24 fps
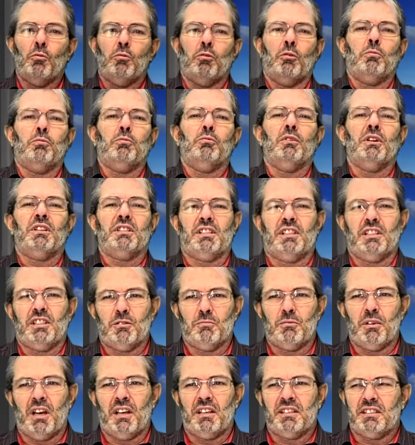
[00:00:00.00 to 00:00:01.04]
pour pouvoir s'en
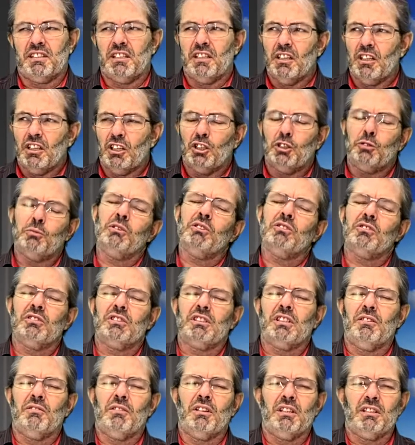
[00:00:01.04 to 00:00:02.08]
débarrasser, je pense que
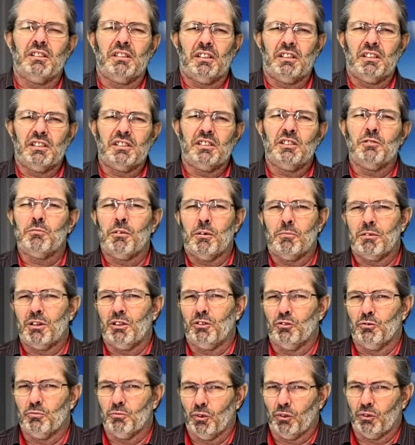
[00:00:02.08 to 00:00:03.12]
ça va intéresser pas mal
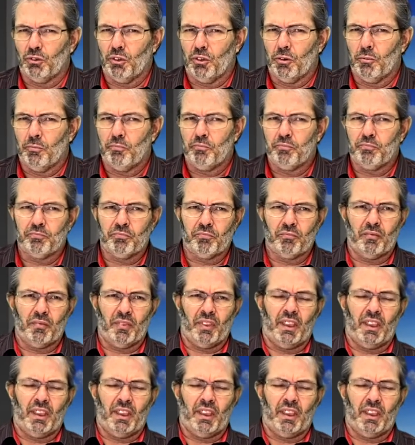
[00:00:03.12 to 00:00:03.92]
de monde.